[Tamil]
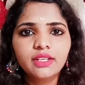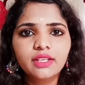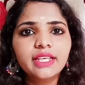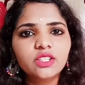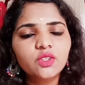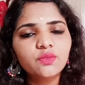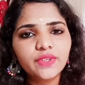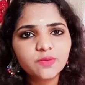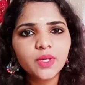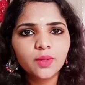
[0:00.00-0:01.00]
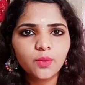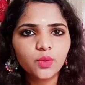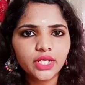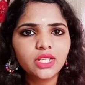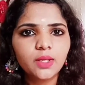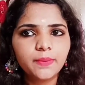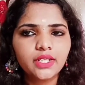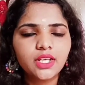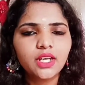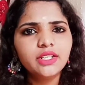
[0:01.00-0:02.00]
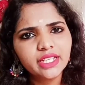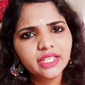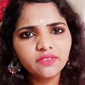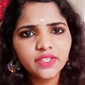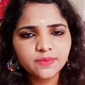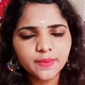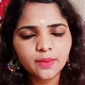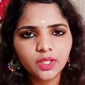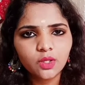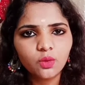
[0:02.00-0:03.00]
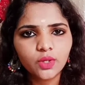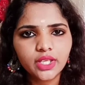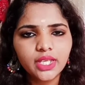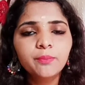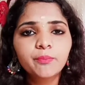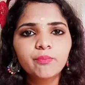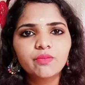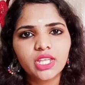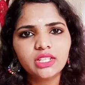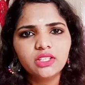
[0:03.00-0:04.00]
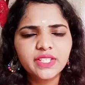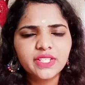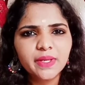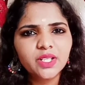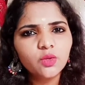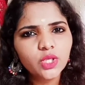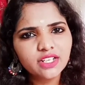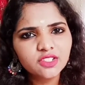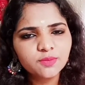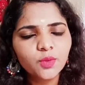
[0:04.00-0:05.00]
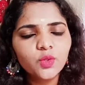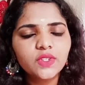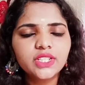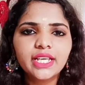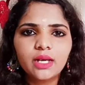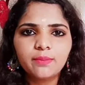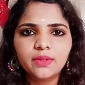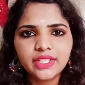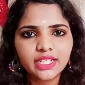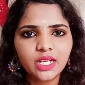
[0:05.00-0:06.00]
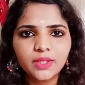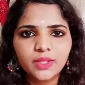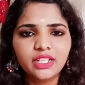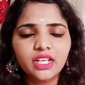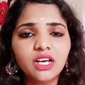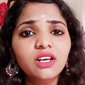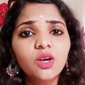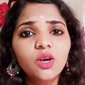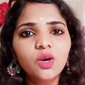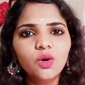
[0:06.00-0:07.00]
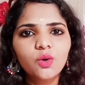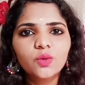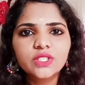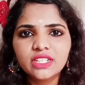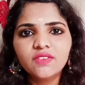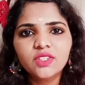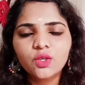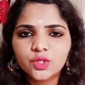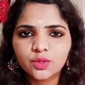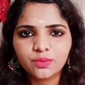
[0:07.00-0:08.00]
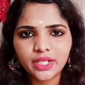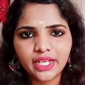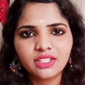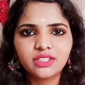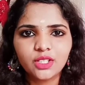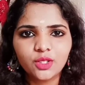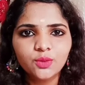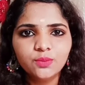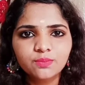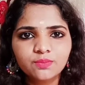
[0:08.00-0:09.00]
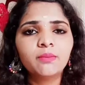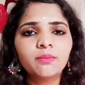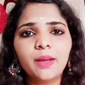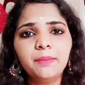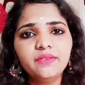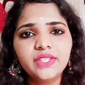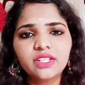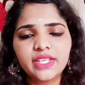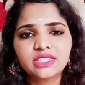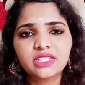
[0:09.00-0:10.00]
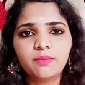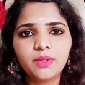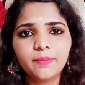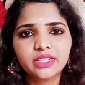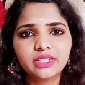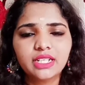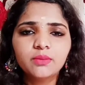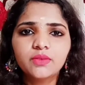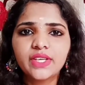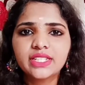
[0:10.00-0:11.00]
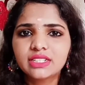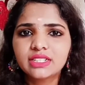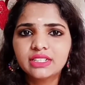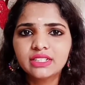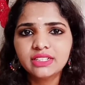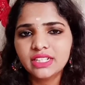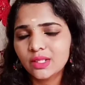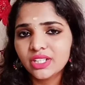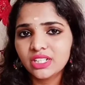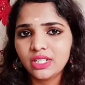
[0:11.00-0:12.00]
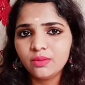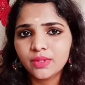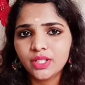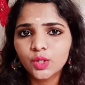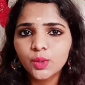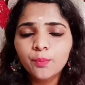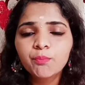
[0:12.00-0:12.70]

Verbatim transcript: நீங்க ஏதோ ஃபேஸ் பேக் போடுறீங்க அப்படின்னா நீங்க எந்த ஃபேஸ் பேக் போட்டாலும் ஓகே அந்த ஃபேஸ் பேக்ல ஒரு அரை ஸ்பூன் வந்து நீங்க ஆப்பிள் வினிகர் ஆட் பண்ணீங்கன்னா உங்கள் ஸ்கின் வந்து கொஞ்சம் ப்ரைட்டாக தெரியும் நம்ம ஆப்பிள் வினிகர் ஃபேஸில் அப்ளை பண்ணுறதுனால நம்ம ஃபேஸில் இருக்க டர்ட் எல்லாமே க்ளீன் பண்ணிடும்